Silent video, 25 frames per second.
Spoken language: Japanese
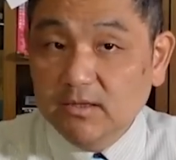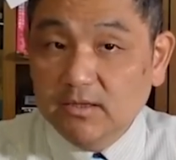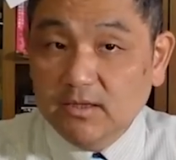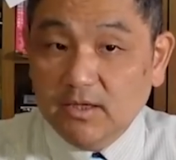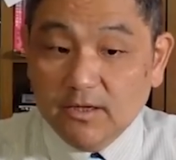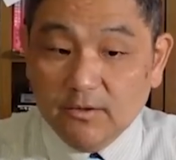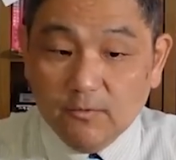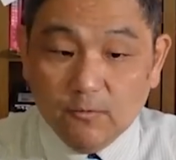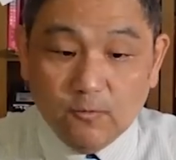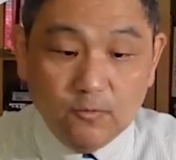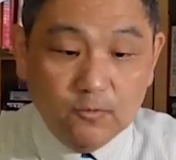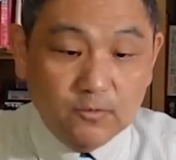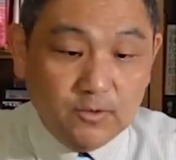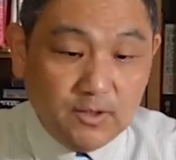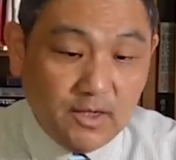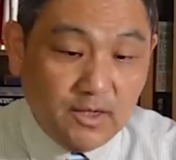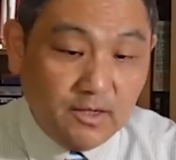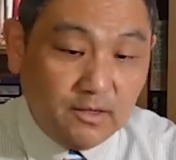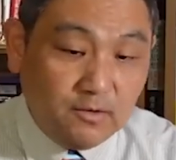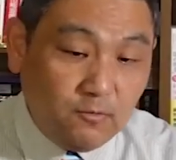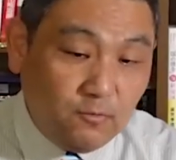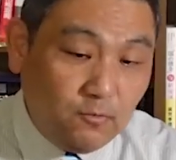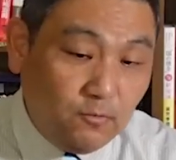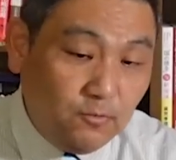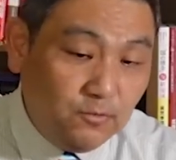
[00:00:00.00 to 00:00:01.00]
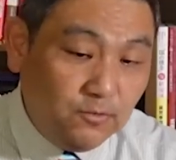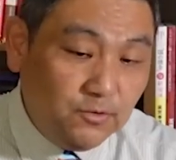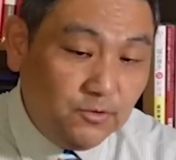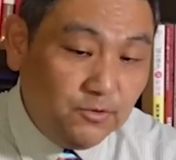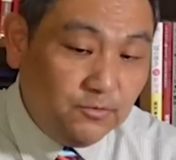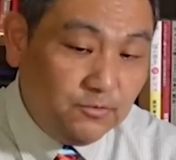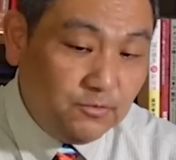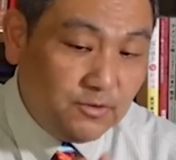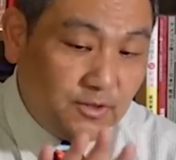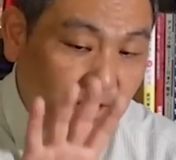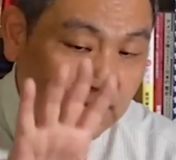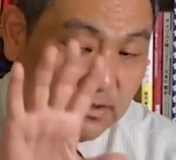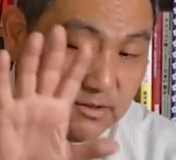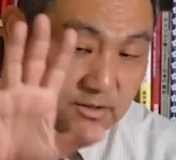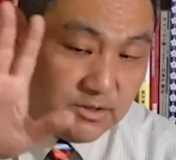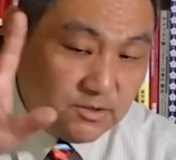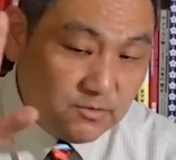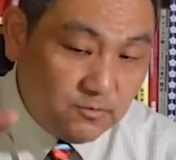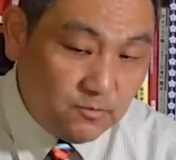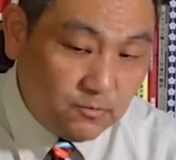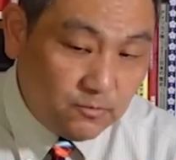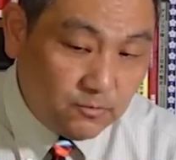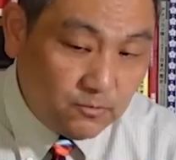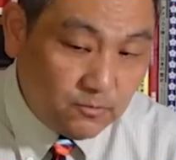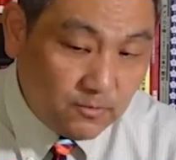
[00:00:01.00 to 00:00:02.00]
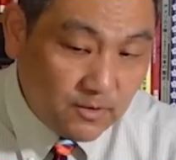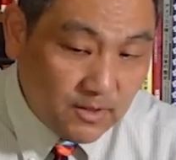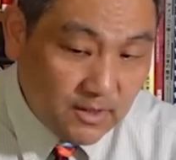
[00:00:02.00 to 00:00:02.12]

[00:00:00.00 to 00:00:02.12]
たようなこういう感じのこと